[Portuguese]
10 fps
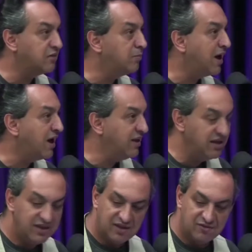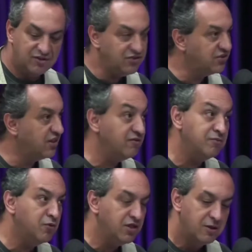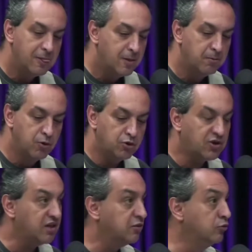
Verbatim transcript: Bahia. Vixe, teve muito, muito caso.